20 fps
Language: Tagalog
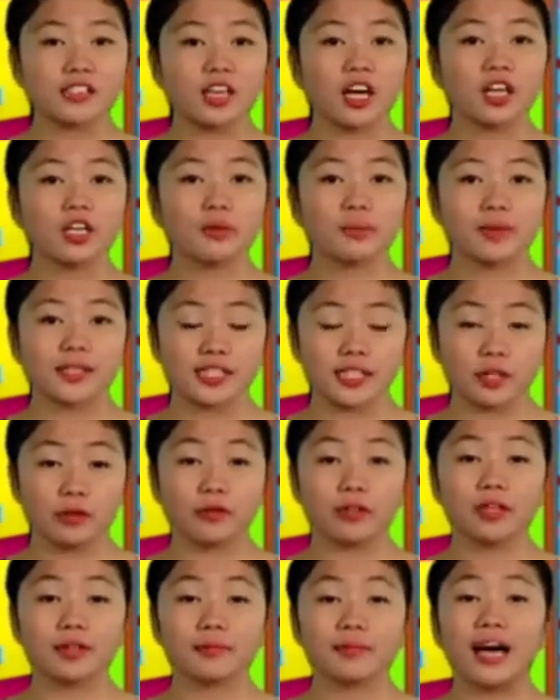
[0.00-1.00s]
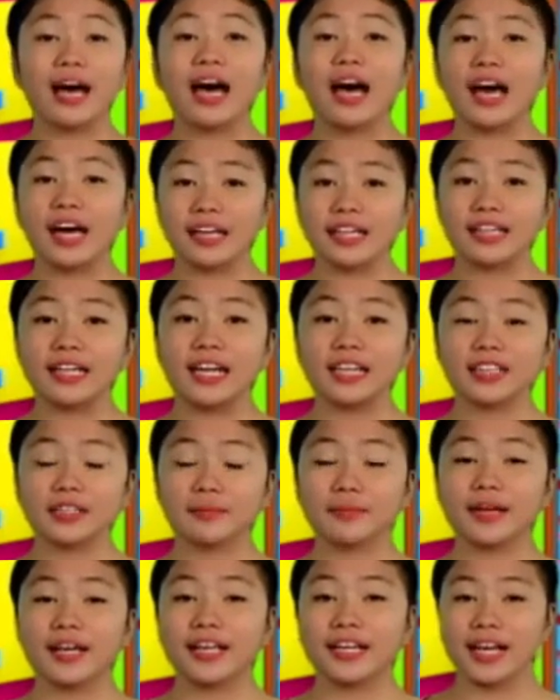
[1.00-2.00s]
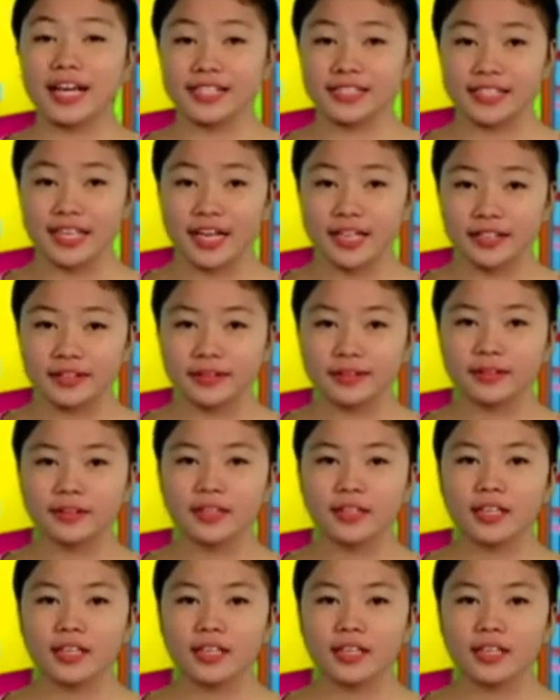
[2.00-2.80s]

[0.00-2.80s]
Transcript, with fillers: sa anumang sakonang maaari nating maranasan.